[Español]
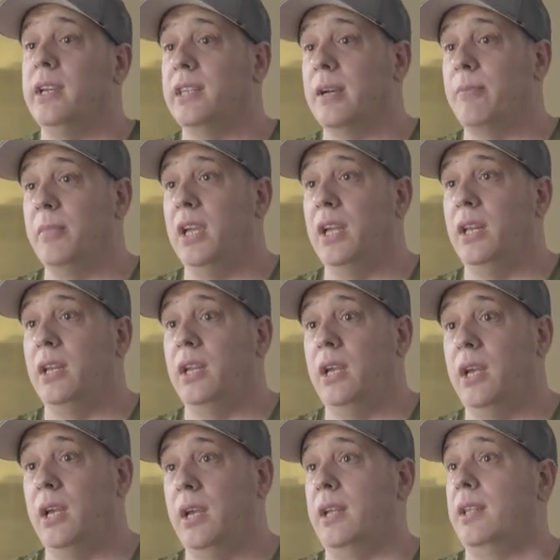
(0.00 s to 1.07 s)
Y
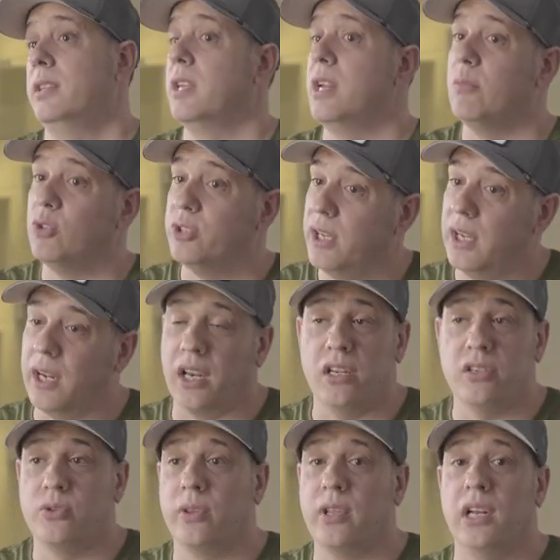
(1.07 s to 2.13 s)
también eh, tenemos ahí las
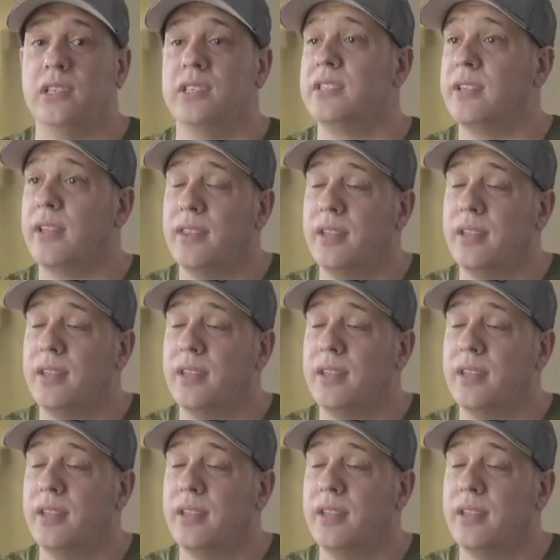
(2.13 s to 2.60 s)
redes sociales, es